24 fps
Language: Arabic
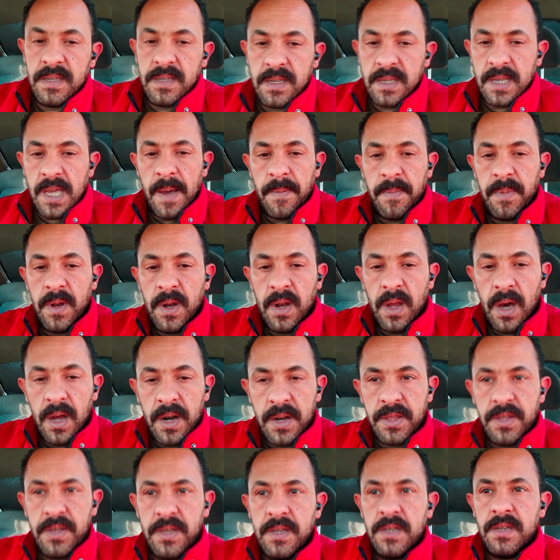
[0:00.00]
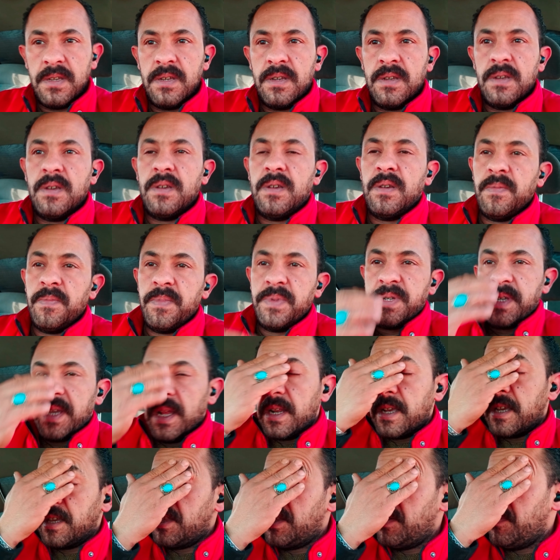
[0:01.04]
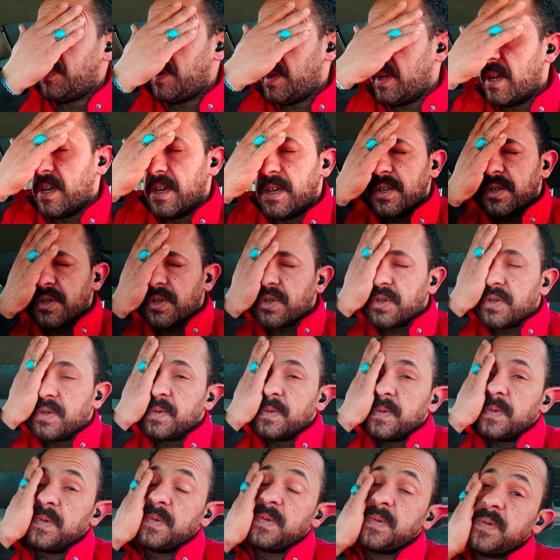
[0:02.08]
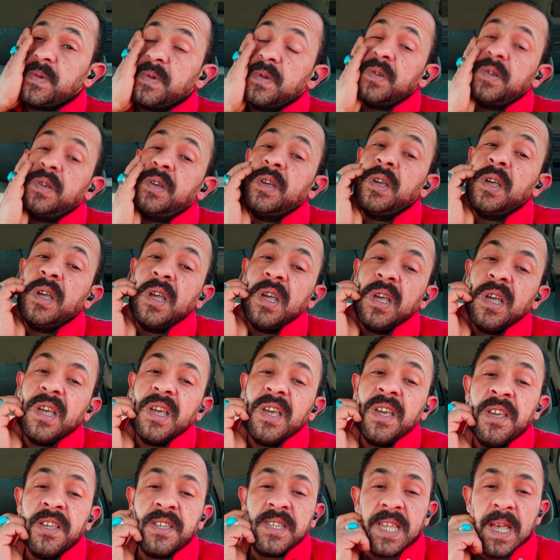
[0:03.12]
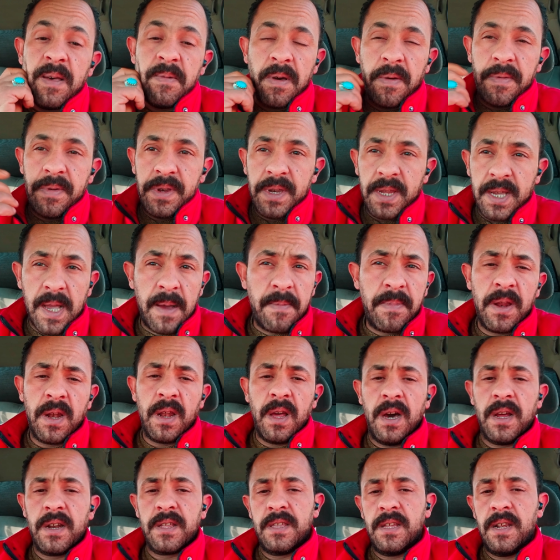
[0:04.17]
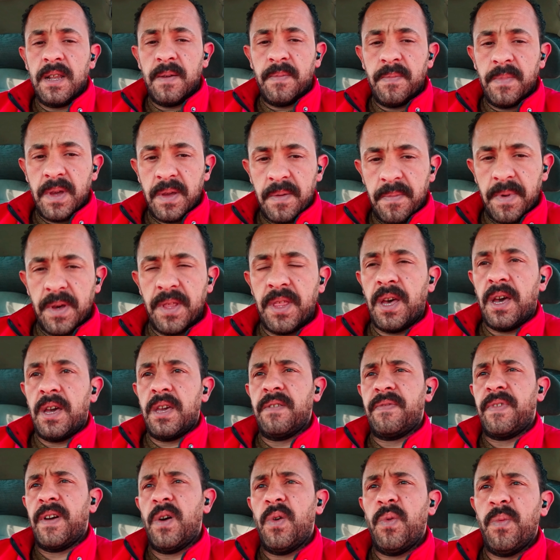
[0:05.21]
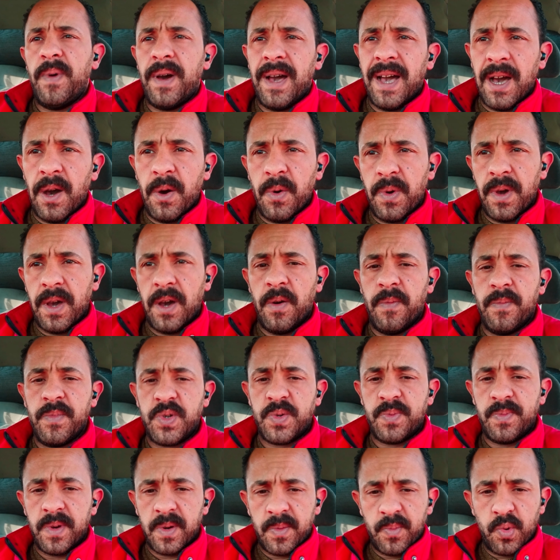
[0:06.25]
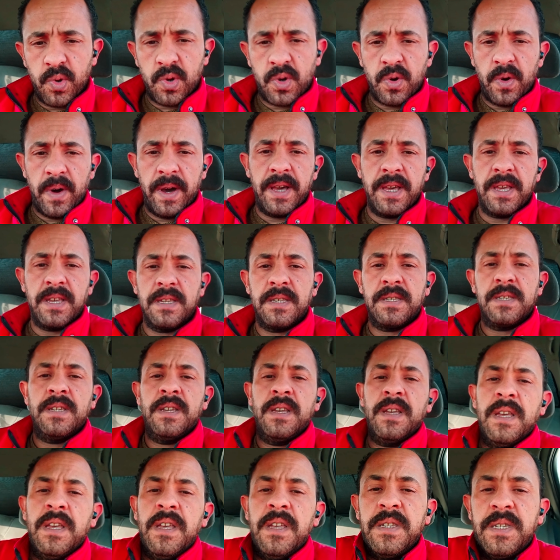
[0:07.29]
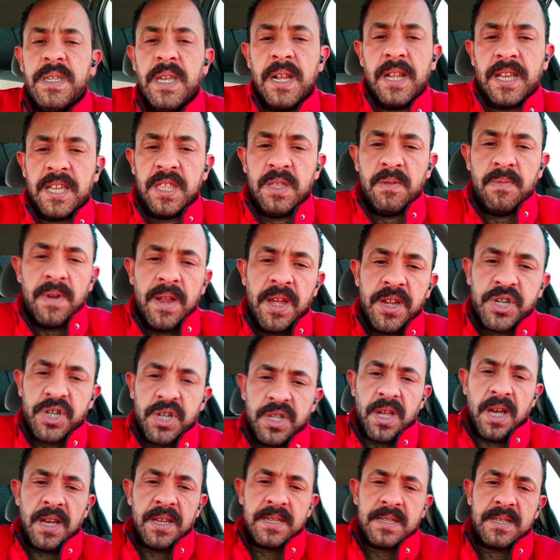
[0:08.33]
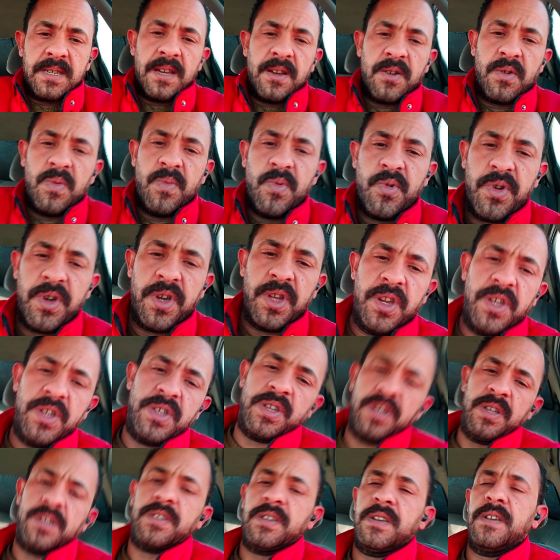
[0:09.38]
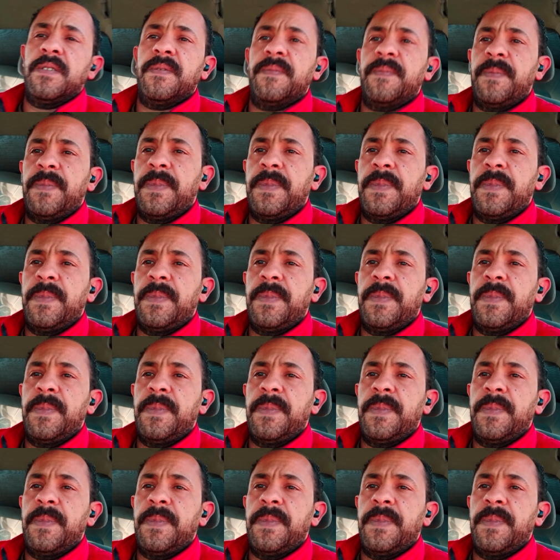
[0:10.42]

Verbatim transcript: الكابل الأرضي بسلك الدبرياش إيه سبب إن الكابل الأرضي لما يبقى ضعيف أو مهوي أو مش مربوط كويس سلك الدبرياش يتأثر وممكن يتقطع